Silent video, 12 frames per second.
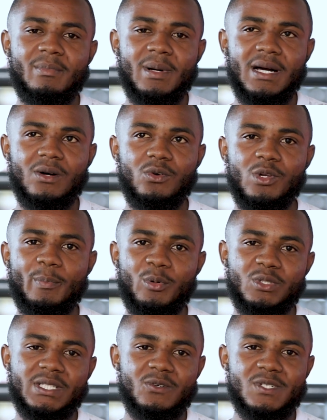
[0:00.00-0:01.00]
par le
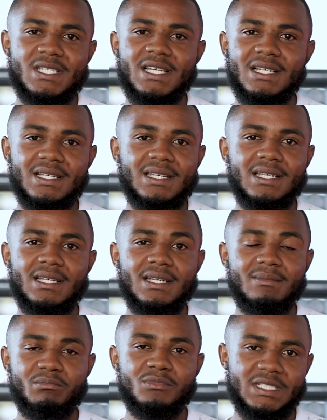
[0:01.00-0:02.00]
potentiel
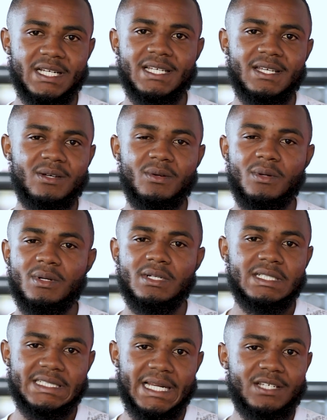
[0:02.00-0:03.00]
que chacun,
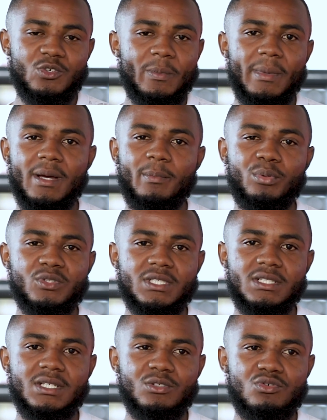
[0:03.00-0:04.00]
chaque humain
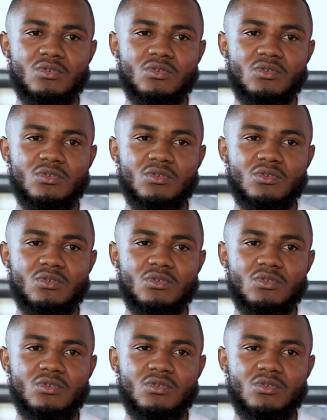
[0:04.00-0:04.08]
possède en